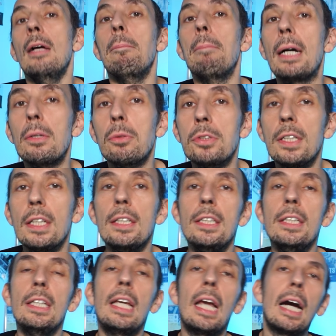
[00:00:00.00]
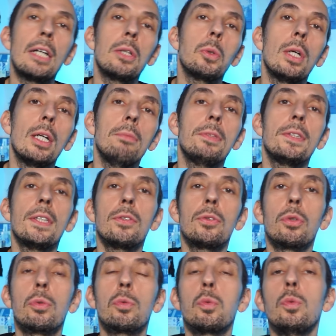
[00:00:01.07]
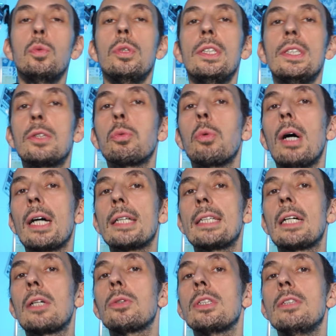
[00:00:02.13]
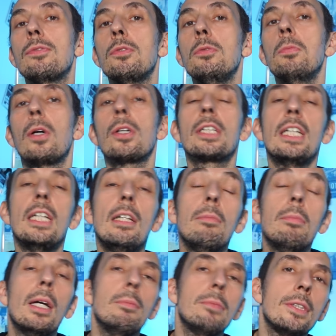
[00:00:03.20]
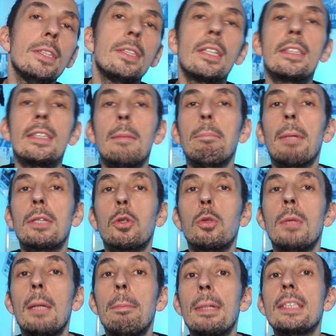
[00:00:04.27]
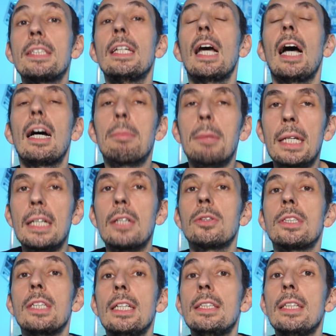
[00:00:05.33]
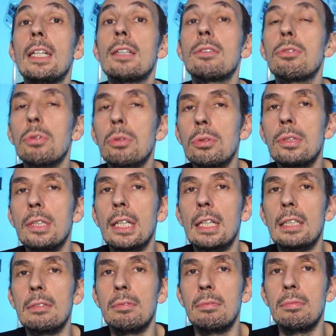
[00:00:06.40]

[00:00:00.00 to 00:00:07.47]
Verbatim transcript: Balotelli, allô c'est surtout l'histoire d'un rendez-vous manqué, même si ça s'est pas trop mal passé après quand il était là sur le terrain.